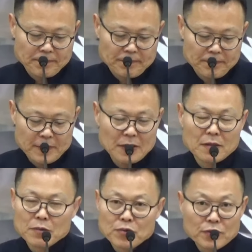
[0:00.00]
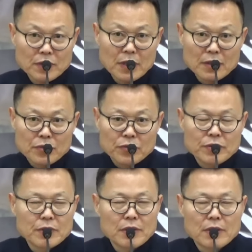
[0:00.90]
근데 그건 죽은 거예요,
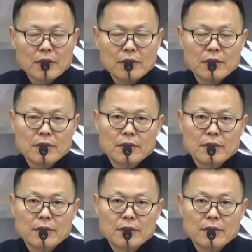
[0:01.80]
죽은 거.